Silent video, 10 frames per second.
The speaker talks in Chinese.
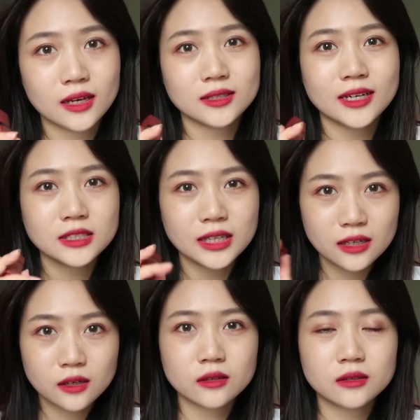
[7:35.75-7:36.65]
但是那个
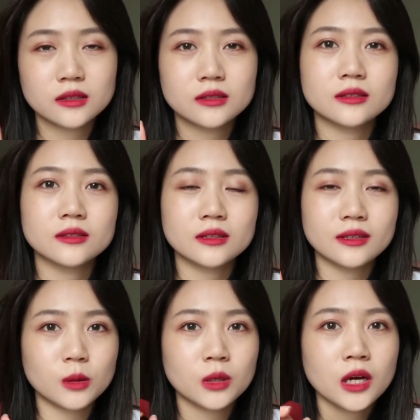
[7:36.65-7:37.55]
呃，因
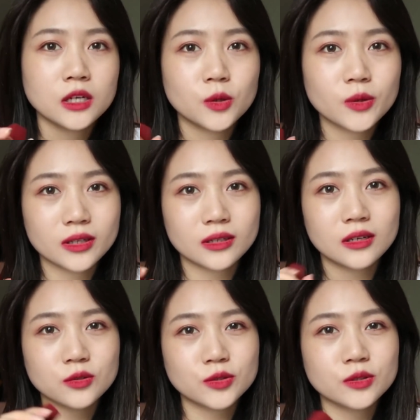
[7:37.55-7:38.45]
为优野的那个
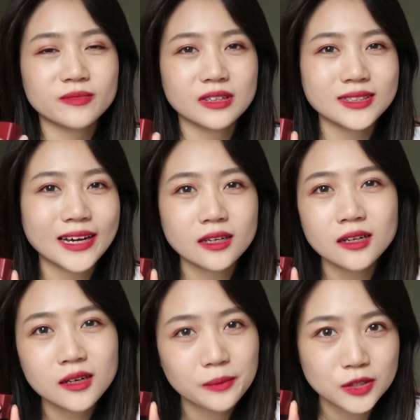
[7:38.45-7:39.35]
就是闻起来
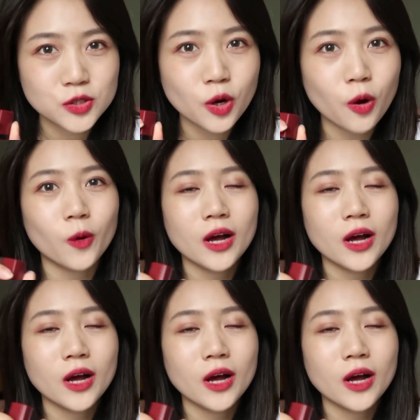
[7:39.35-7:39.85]
特别臭，